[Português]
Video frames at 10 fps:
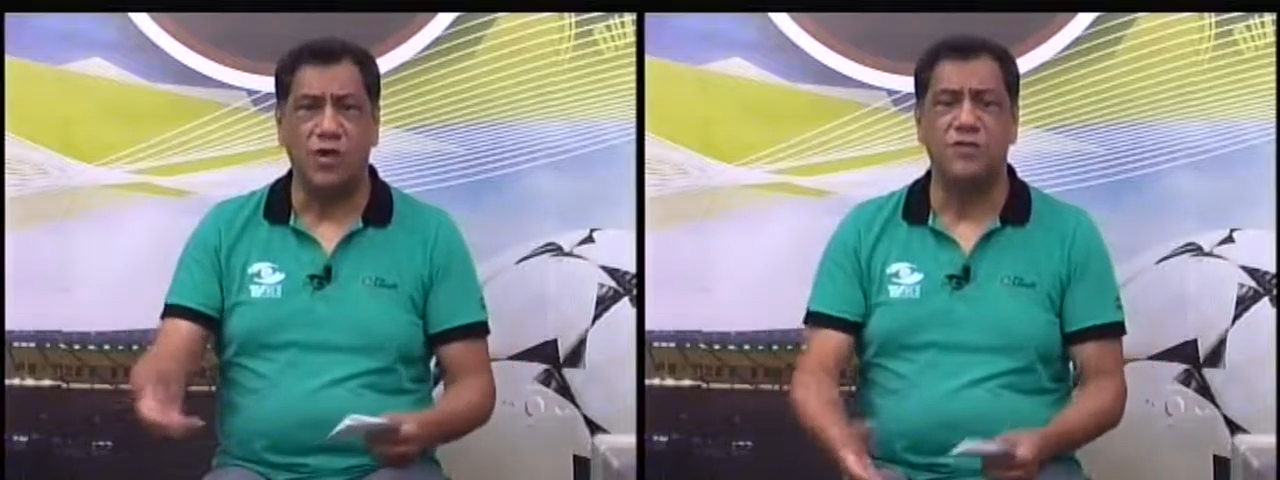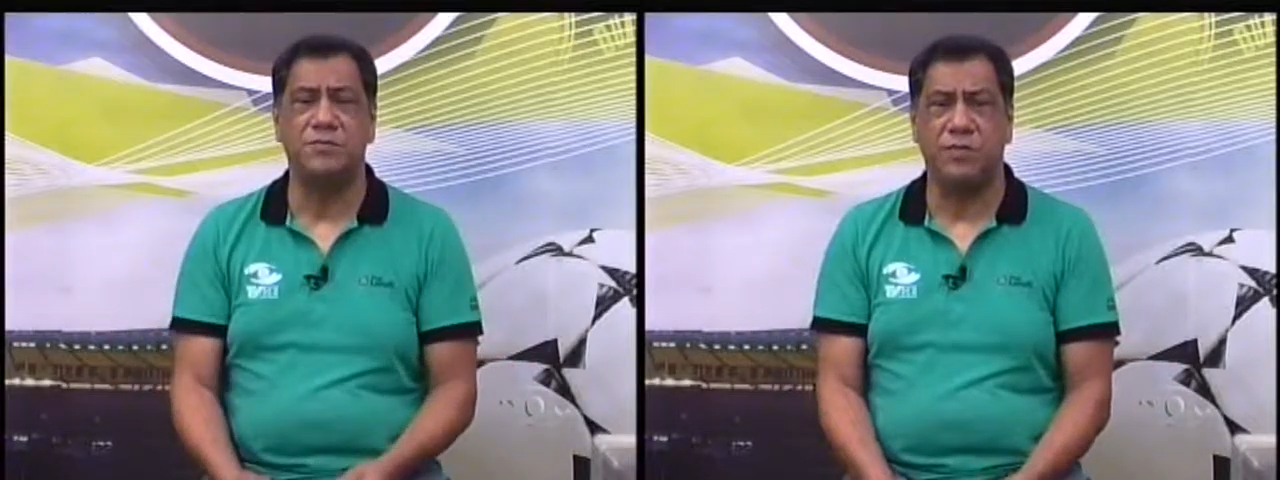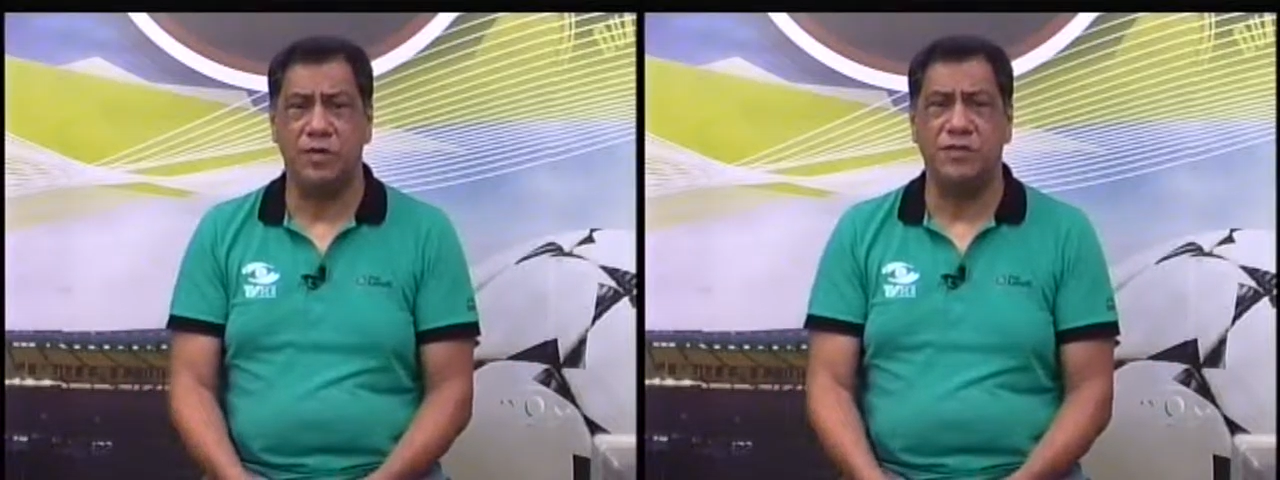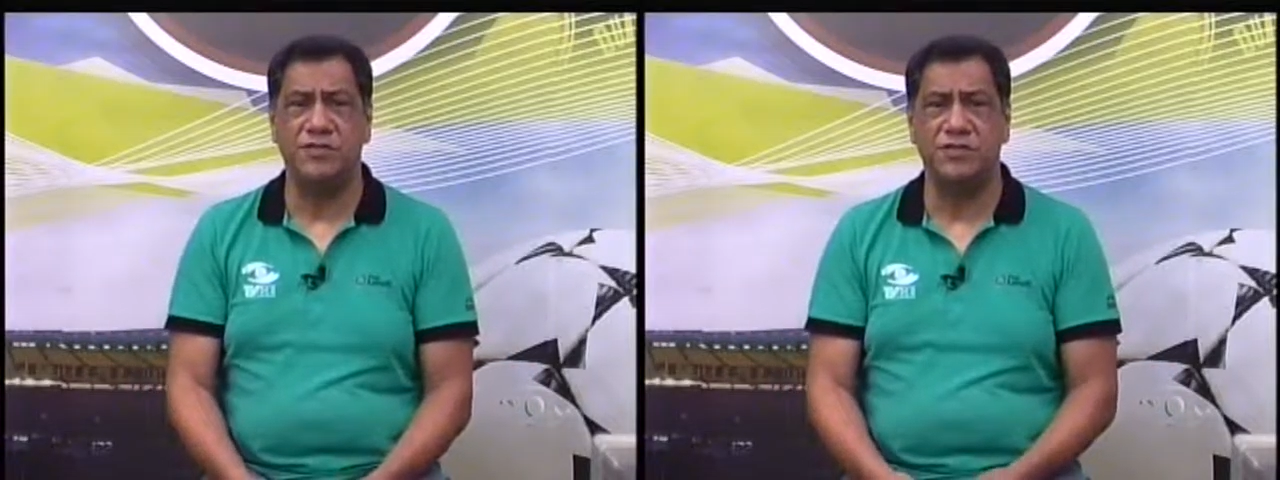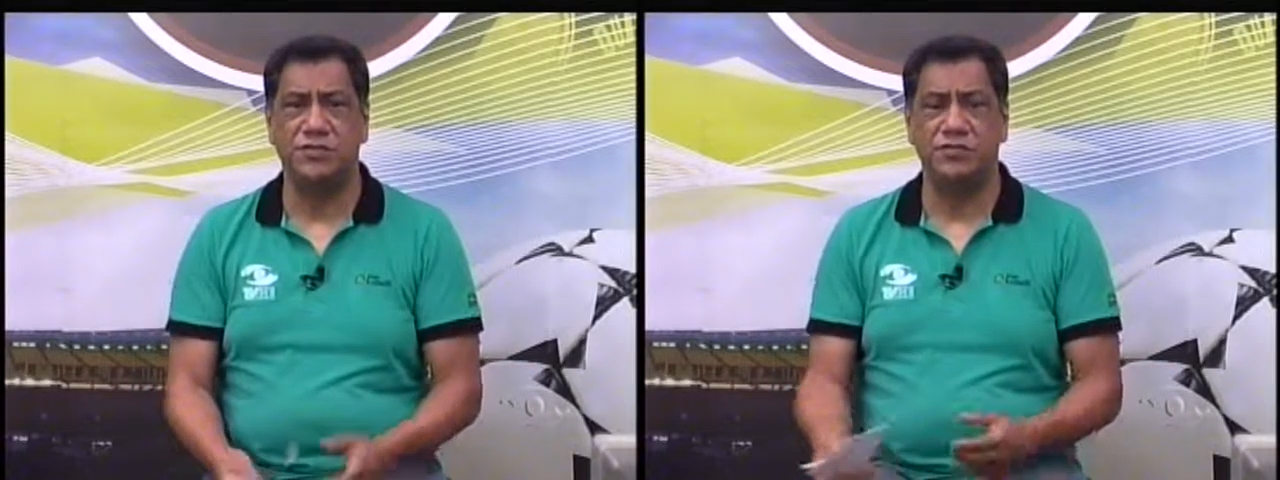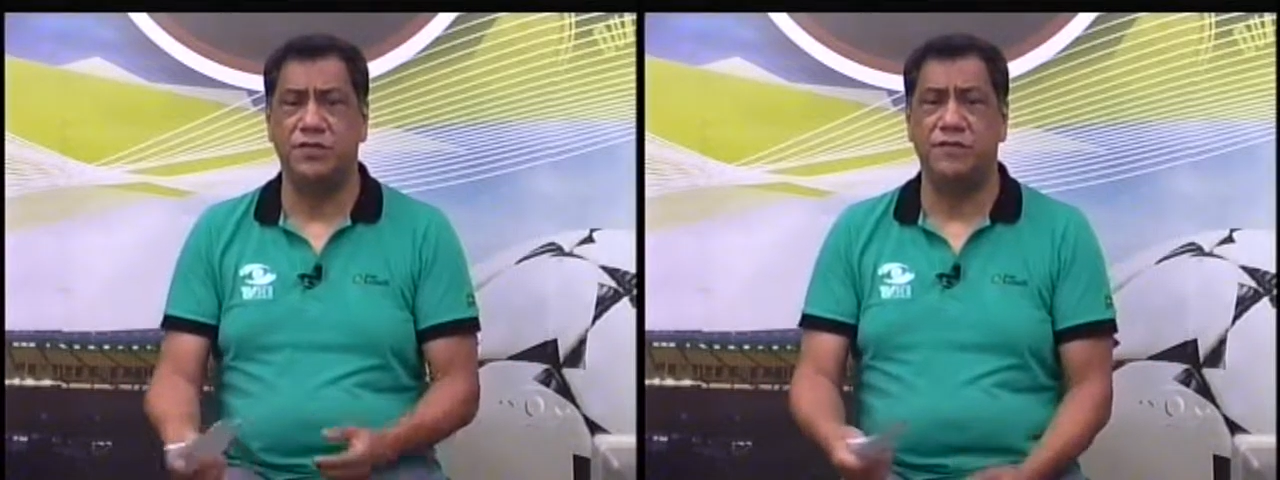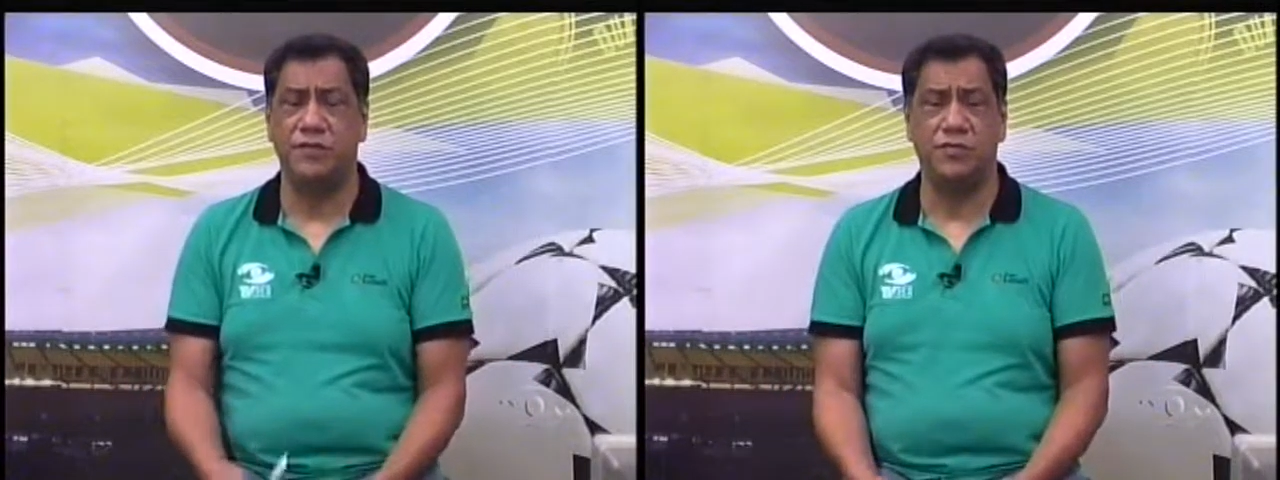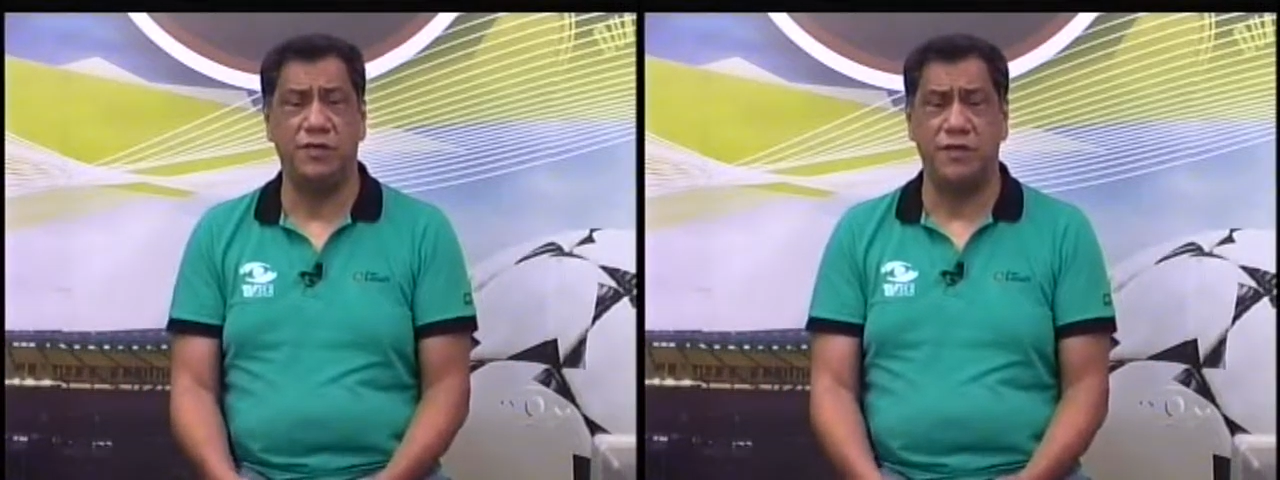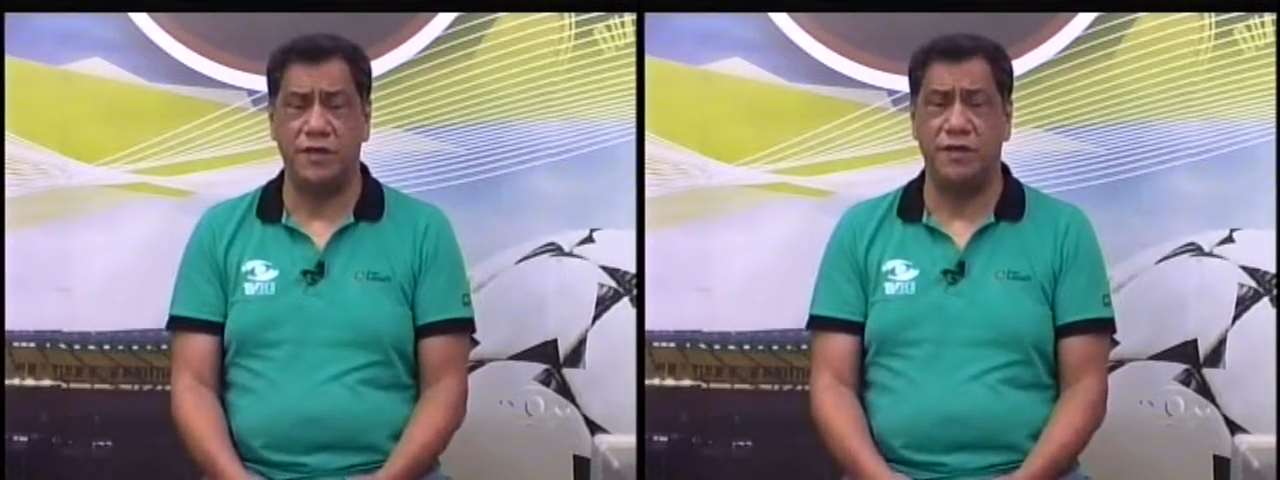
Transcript: de bola diante do Joinville. O Joinville